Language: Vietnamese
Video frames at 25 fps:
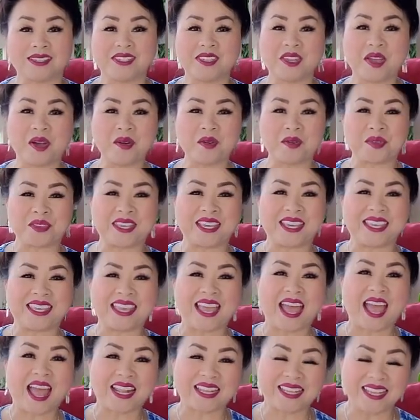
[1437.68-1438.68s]
nhông dạ
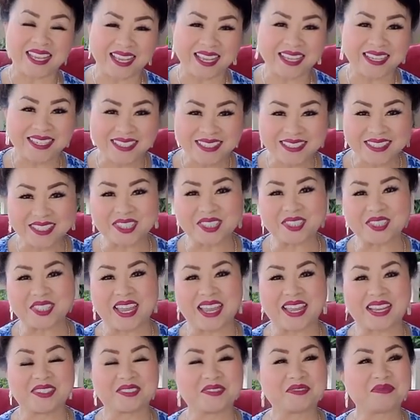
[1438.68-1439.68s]
dạ thế
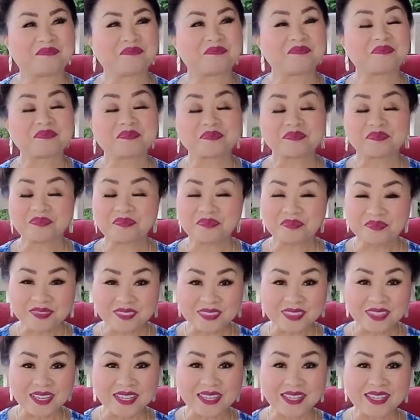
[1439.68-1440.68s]
đuôi
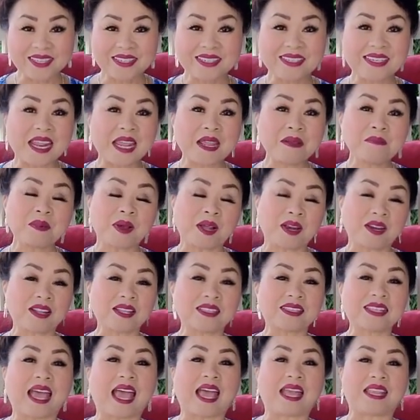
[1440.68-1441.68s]
nên bởi lo
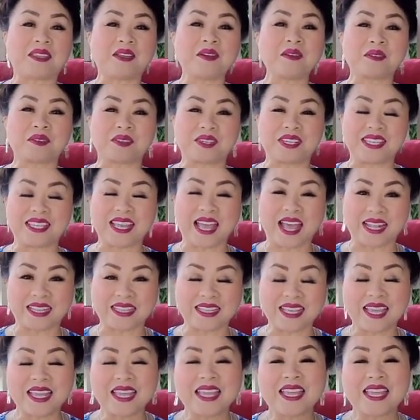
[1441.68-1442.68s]
thả nhông là dạ thế